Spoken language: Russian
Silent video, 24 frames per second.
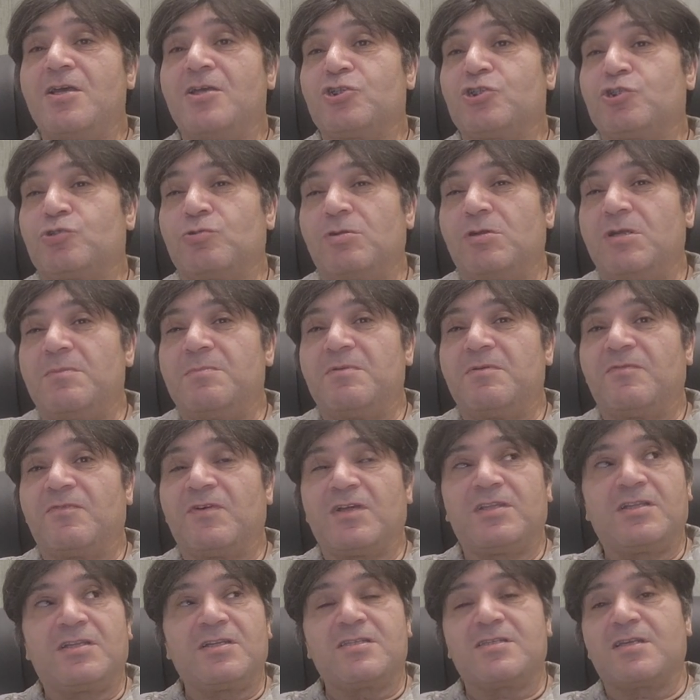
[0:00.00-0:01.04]
что-либо в
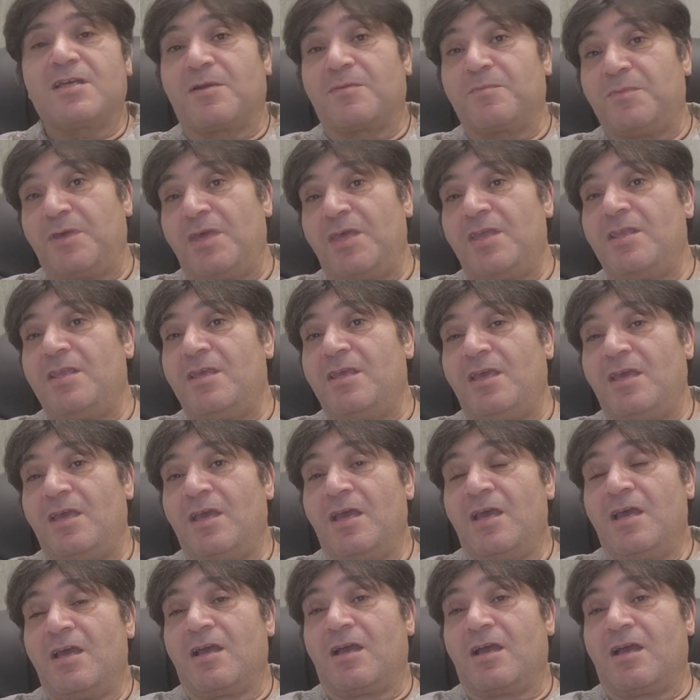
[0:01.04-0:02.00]
адрес Армении,